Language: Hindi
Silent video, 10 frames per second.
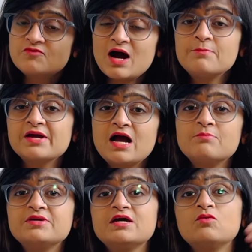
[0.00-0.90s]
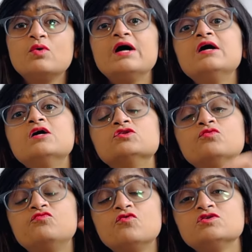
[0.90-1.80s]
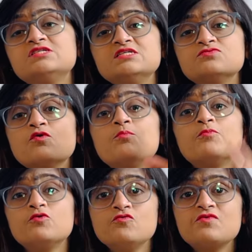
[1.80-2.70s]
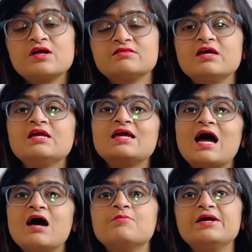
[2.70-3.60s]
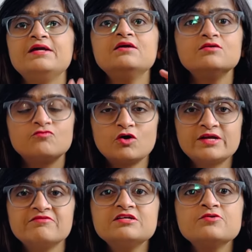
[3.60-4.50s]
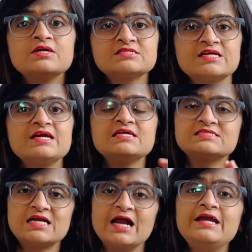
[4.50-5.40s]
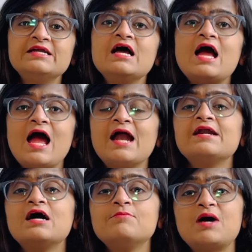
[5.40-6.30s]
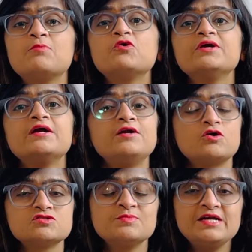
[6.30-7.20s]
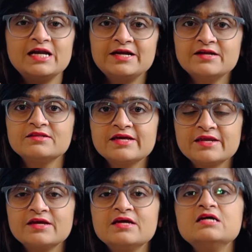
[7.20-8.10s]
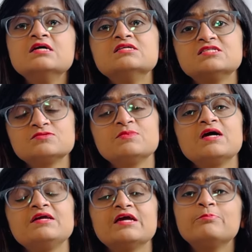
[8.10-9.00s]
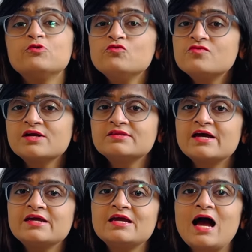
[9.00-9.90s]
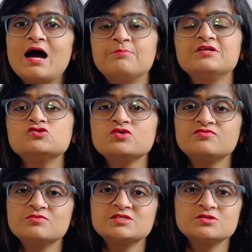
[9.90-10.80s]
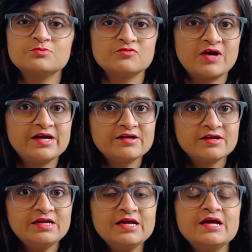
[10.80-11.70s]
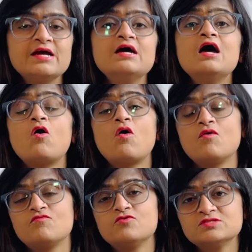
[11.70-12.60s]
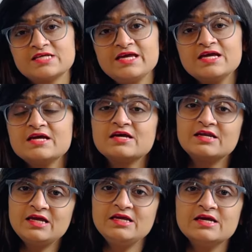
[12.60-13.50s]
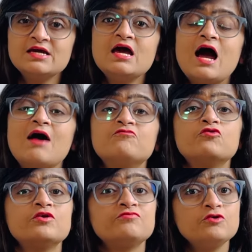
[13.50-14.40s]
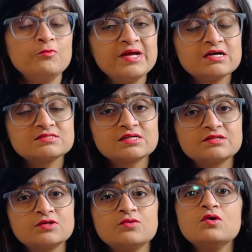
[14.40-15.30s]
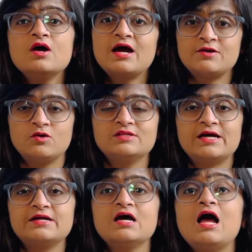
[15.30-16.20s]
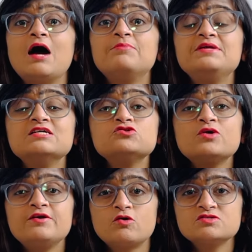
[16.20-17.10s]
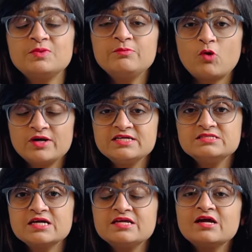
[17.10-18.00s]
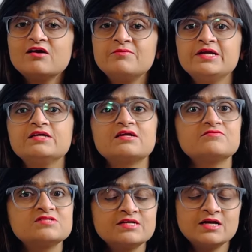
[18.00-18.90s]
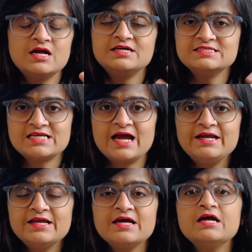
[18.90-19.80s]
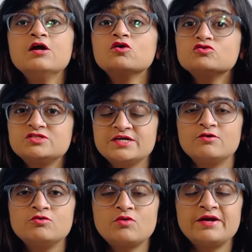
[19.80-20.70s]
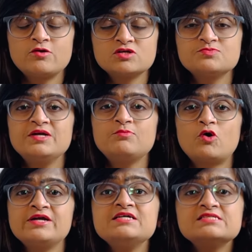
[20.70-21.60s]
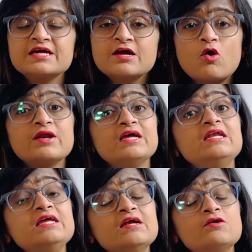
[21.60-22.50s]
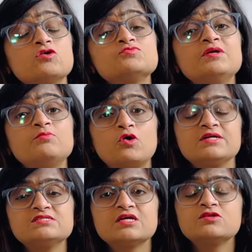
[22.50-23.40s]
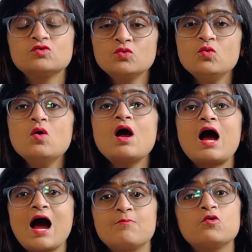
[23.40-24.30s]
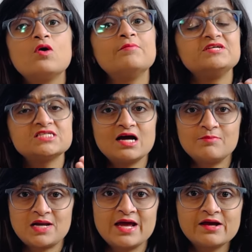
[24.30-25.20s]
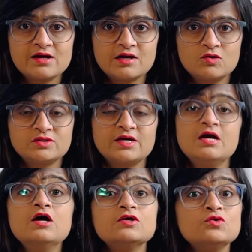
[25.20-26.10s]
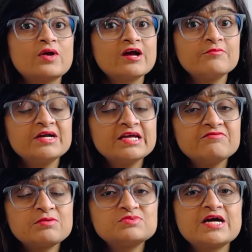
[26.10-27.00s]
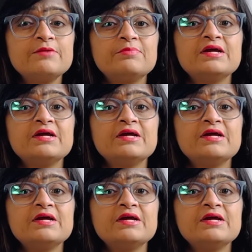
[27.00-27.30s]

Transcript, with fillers: वहां पे काम किया हुआ है तो वो चीज वो प्रूव करते हैं कि हाँ भाई वॉट एवर यू आर सेइंग इज राइट एंड हम आपको ये एंडोर्समेंट लेटर दे रहे हैं जिसमें ये प्रूव करता है कि आपने जो इन्फॉर्मेशन प्रोवाइड करी है और वो सही है या नहीं है आप वो रिव्यू भी कर सकते हो एंड ऑल दैट अब ये जो एंडोर्समेंट बॉडीज हैं ये गवर्नमेंट की तरफ से डिजाइंड है कुछ एंडोर्समेंट बॉडीज हैं और इन्हीं एंडोर्समेंट बॉडीज के थ्रू आपको हमेशा अप्लाई करना होता है यूके गवर्नमेंट की वेबसाइट